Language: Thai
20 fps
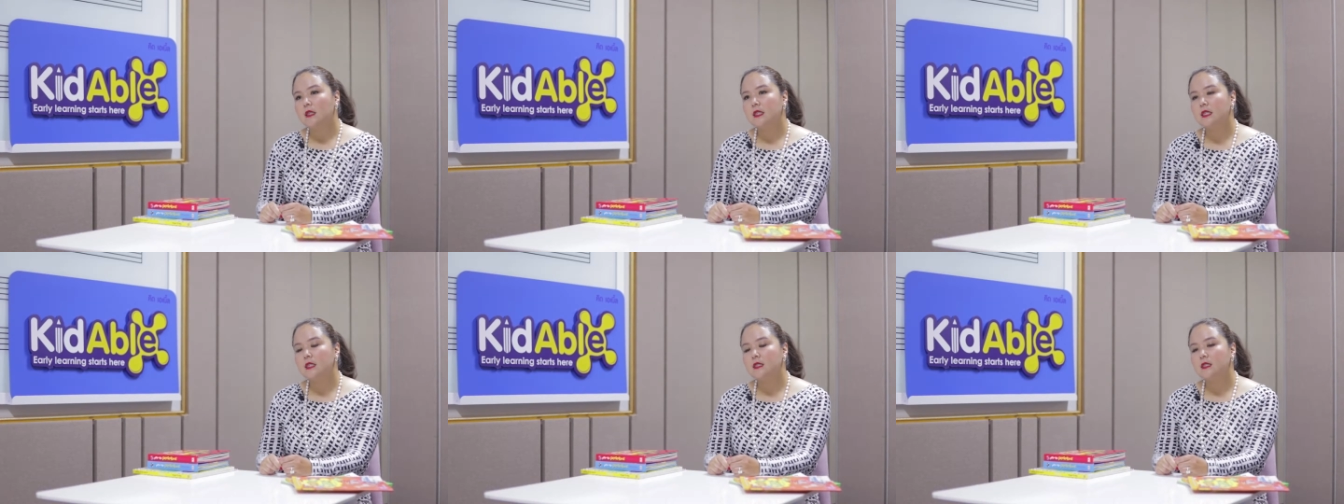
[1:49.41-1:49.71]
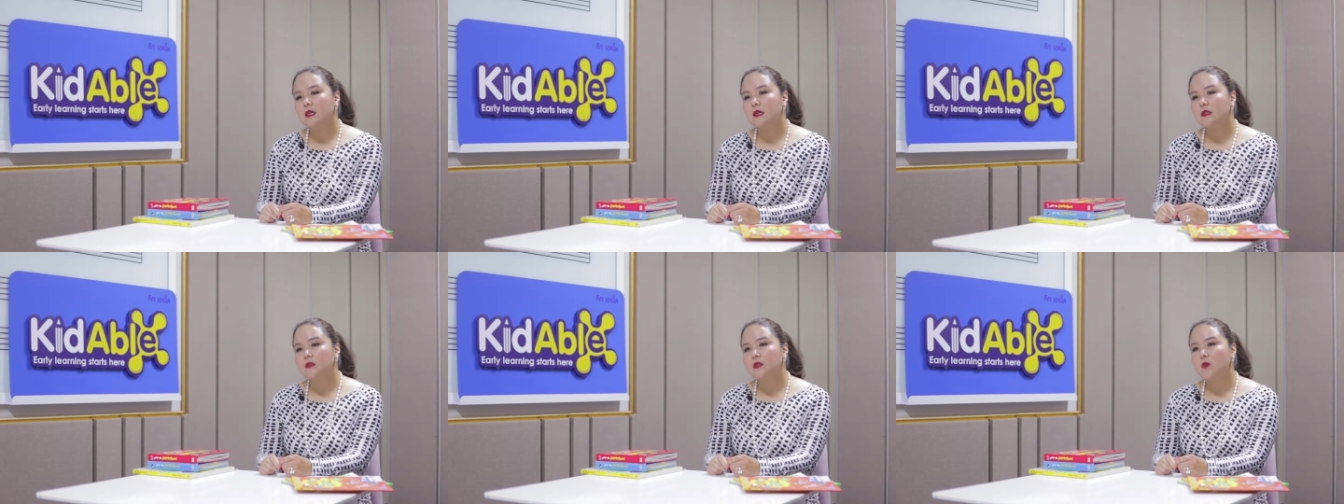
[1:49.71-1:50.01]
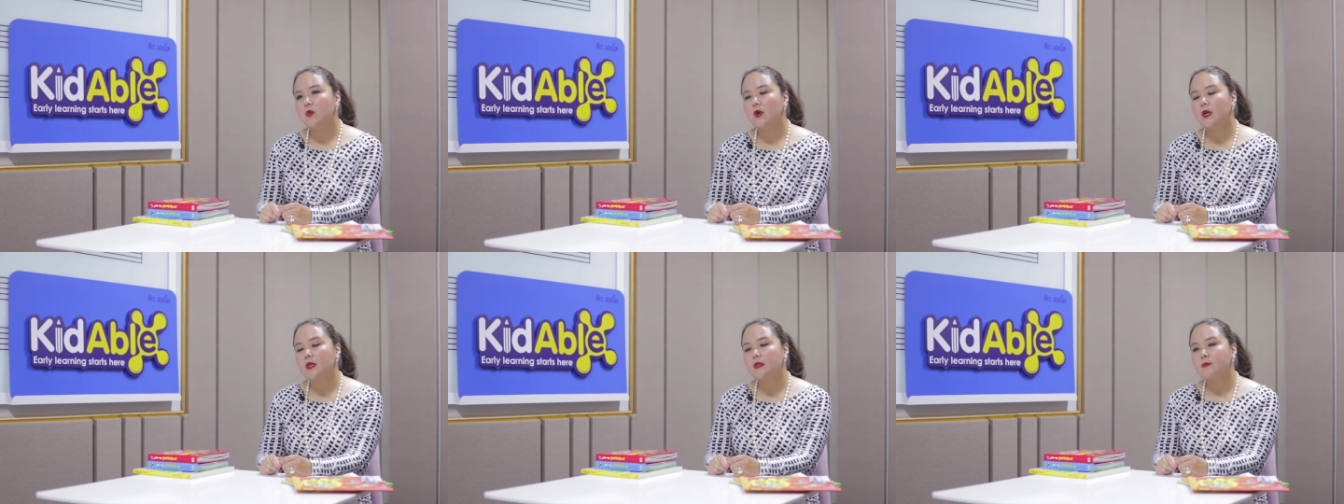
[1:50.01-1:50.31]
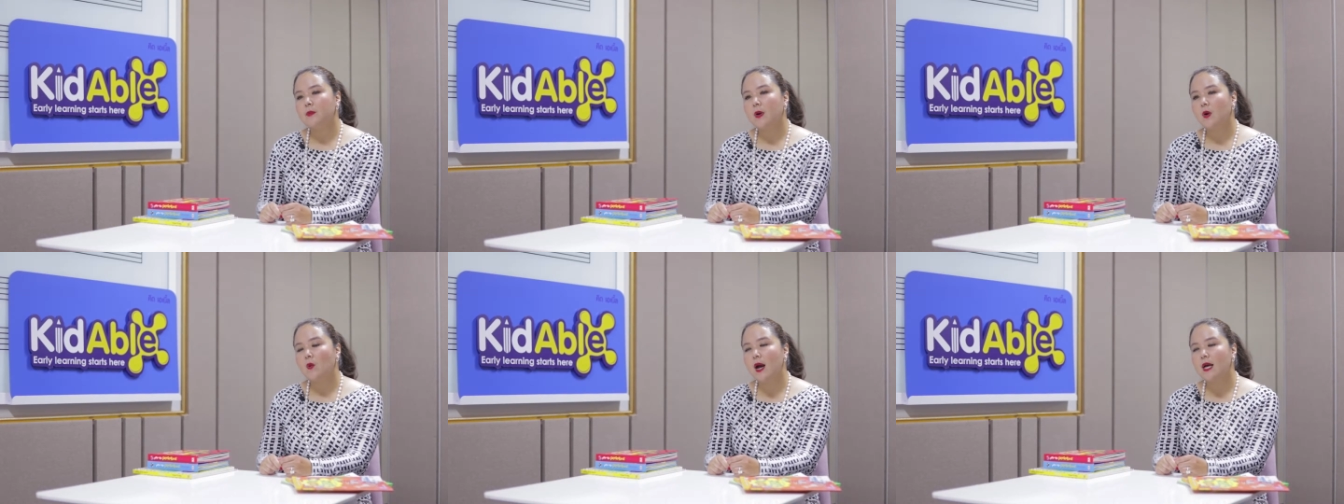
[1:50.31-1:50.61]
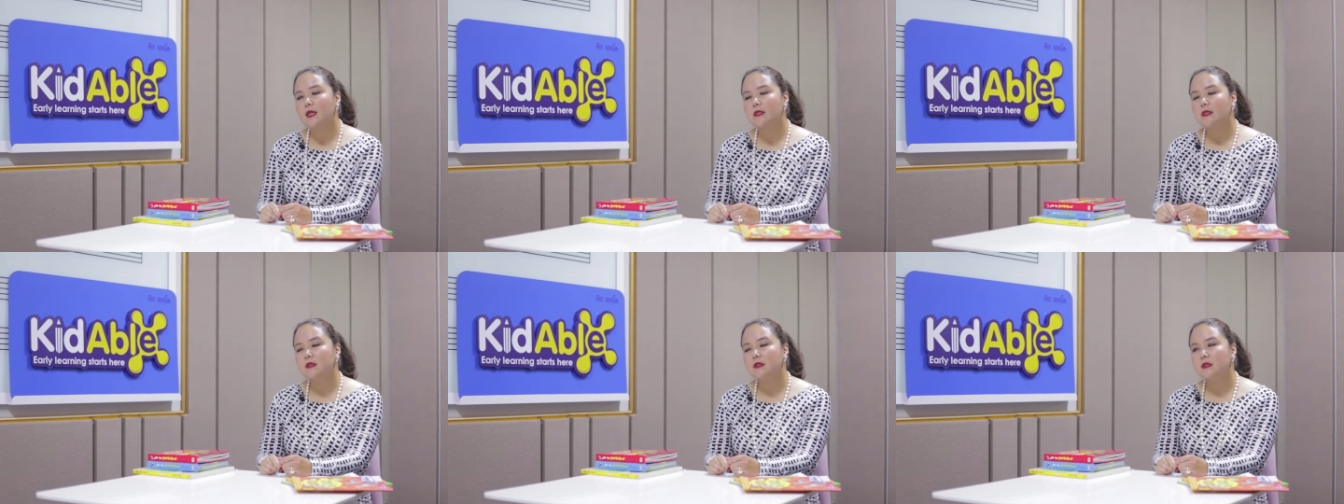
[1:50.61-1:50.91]
ที่จะช่วยเพราะ
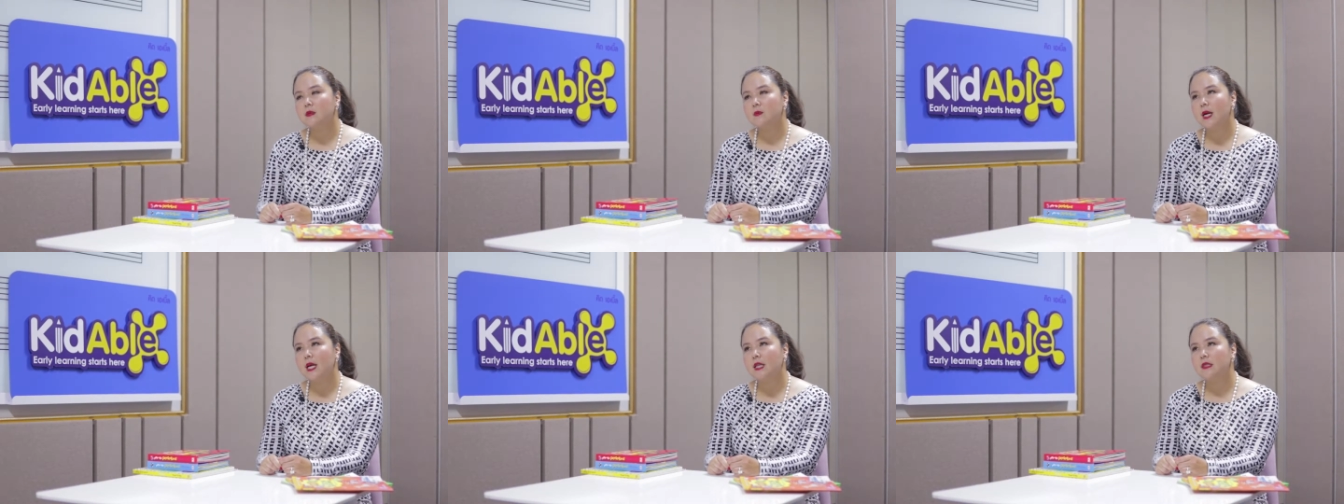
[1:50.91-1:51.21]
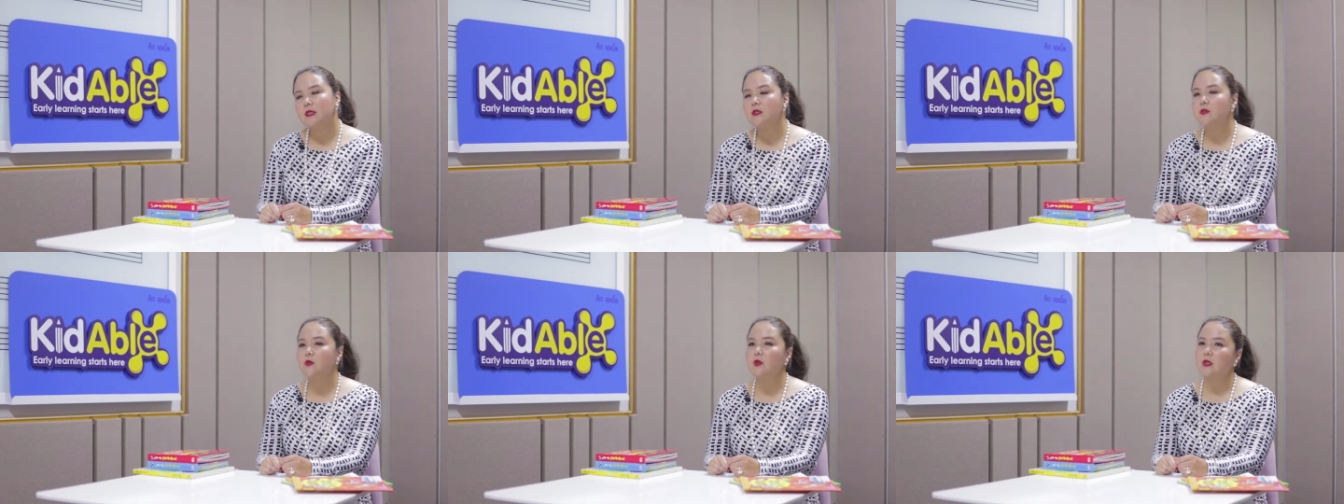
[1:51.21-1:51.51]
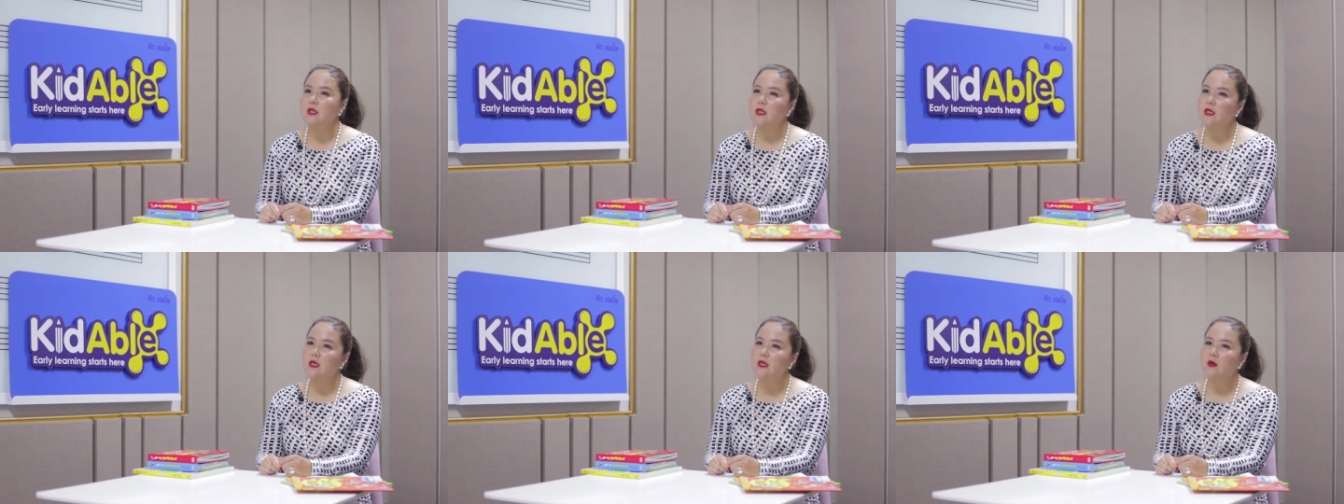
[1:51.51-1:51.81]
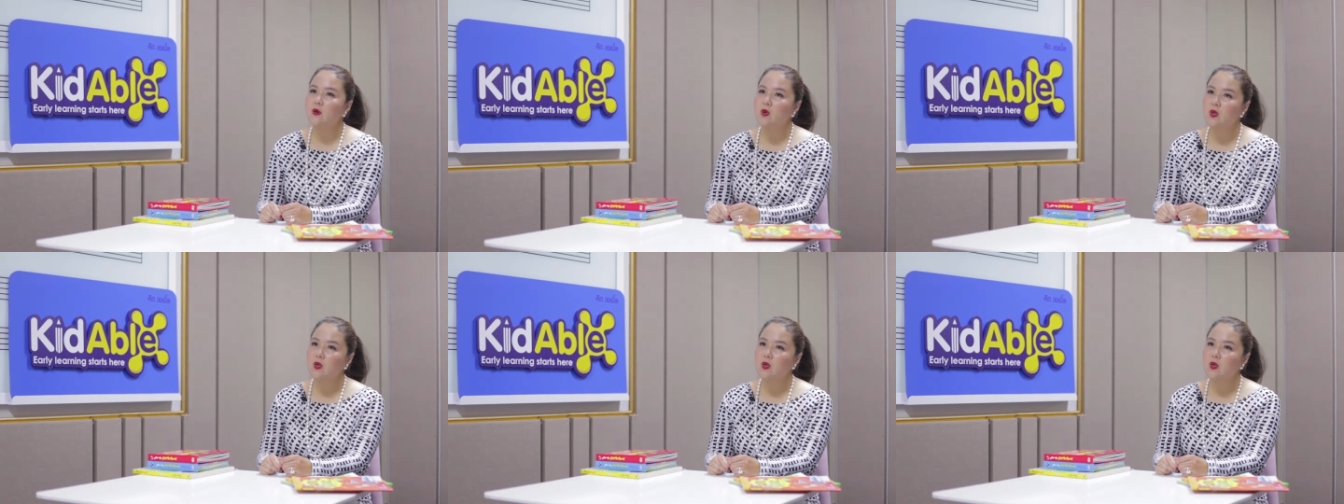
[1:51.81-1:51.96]
ว่าสิ่งสำคัญที่สุดที่